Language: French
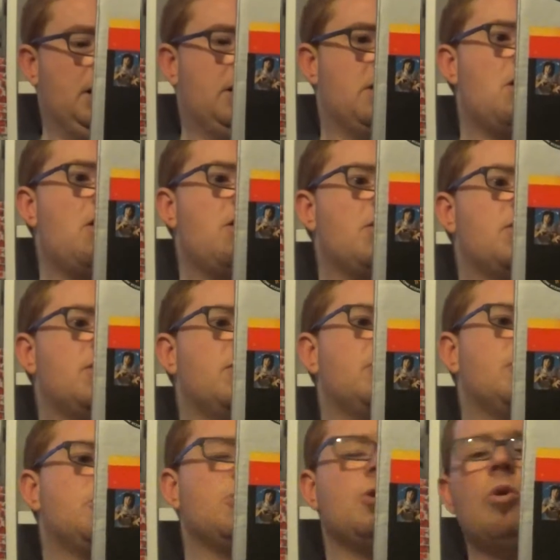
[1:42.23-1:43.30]

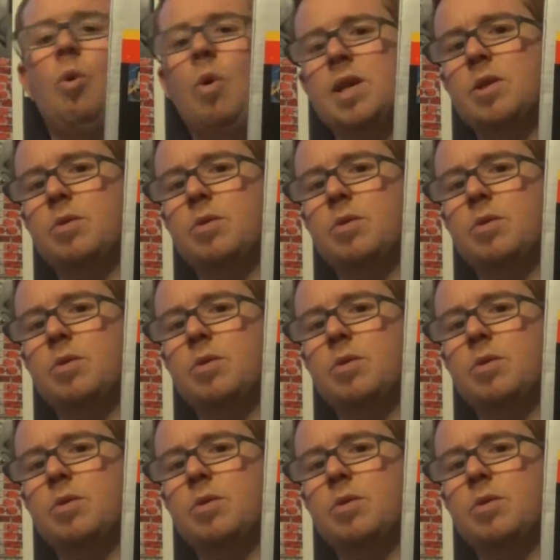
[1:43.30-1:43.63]
je crois